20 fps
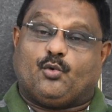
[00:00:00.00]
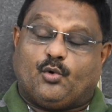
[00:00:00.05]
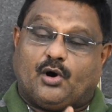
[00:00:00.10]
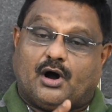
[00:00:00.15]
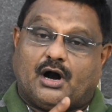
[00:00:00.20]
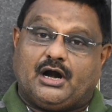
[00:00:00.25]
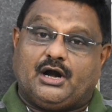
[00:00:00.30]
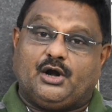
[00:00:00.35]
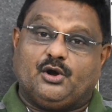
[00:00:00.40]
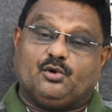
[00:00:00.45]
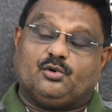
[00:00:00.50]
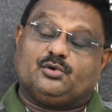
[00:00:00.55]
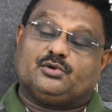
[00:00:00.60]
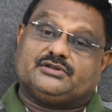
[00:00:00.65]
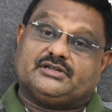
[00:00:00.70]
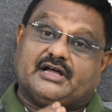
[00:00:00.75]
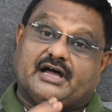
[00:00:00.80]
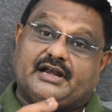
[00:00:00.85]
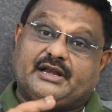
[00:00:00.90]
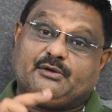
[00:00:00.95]
వాళ్ళు
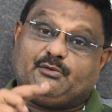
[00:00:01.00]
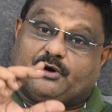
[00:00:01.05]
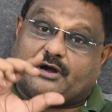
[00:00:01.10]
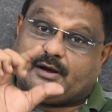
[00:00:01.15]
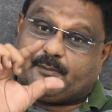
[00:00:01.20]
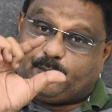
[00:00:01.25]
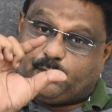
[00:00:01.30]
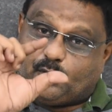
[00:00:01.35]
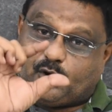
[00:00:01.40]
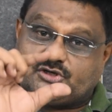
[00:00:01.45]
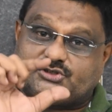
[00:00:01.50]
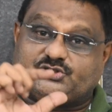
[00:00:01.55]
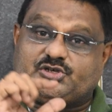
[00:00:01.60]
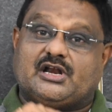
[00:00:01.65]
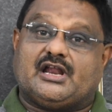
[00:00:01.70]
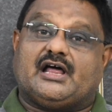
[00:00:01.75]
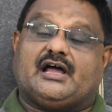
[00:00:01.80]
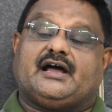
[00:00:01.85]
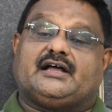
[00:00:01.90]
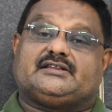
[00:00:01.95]
దాన్ని ఒక పోస్ట్
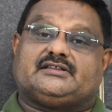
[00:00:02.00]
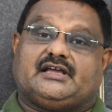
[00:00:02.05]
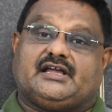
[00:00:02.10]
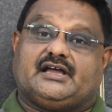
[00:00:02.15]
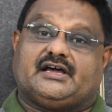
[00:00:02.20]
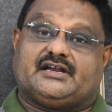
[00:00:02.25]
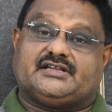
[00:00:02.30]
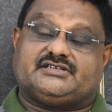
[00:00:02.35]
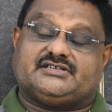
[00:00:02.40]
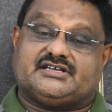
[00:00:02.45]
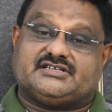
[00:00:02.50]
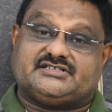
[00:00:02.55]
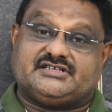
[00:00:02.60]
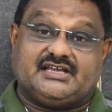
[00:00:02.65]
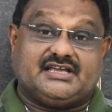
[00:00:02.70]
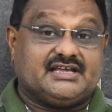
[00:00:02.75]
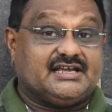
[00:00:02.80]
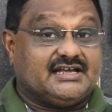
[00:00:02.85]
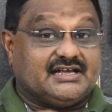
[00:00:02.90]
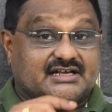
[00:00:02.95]
లాగా తయారు
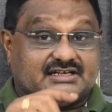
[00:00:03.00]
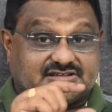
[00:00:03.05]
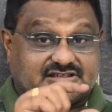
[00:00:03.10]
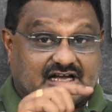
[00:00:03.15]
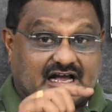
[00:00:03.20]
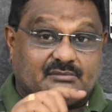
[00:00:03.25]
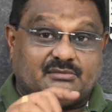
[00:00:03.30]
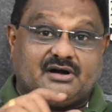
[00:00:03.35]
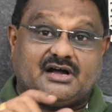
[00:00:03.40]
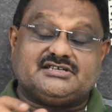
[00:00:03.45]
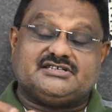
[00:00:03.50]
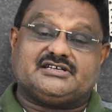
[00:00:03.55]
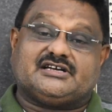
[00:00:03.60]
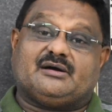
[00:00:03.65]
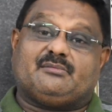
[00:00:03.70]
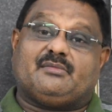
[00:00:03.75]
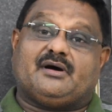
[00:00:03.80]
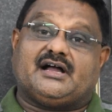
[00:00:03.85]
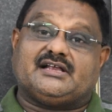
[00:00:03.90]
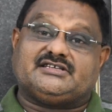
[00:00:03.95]
చేసి
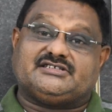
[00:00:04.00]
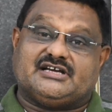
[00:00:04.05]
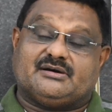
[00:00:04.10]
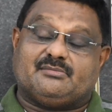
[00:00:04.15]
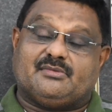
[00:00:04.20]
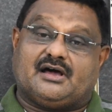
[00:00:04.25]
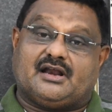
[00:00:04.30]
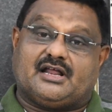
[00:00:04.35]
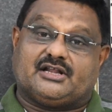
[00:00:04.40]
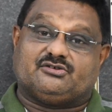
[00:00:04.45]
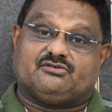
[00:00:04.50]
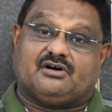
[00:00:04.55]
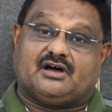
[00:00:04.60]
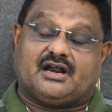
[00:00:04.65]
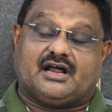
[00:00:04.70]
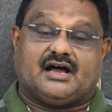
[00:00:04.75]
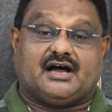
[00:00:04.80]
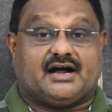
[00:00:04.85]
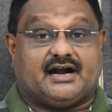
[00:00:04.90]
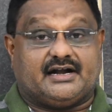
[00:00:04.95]
సామాజిక మాధ్యమాల
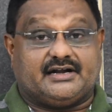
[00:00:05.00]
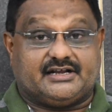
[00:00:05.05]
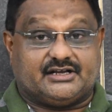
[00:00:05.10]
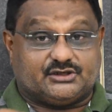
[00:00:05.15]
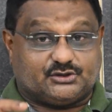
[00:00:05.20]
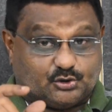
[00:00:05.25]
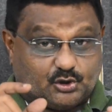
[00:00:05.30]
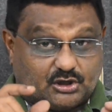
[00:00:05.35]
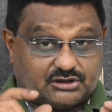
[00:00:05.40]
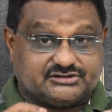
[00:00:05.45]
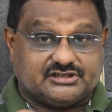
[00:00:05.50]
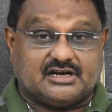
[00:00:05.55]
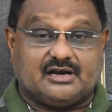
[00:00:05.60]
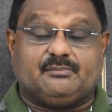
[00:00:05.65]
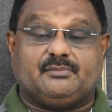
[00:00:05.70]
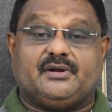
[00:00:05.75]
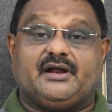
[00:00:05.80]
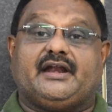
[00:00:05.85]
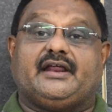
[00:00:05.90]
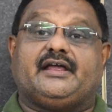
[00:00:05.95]
ద్వారా అంటే
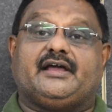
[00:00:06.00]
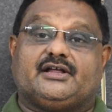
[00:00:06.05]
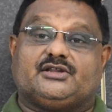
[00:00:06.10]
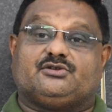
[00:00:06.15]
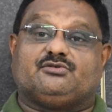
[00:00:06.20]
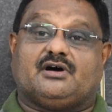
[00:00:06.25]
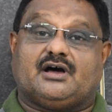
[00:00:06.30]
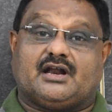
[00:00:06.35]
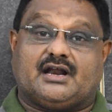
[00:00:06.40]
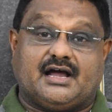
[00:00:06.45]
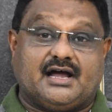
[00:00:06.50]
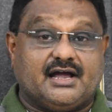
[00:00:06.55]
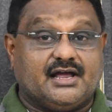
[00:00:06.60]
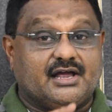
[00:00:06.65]
సోషల్ మీడియా ద్వారా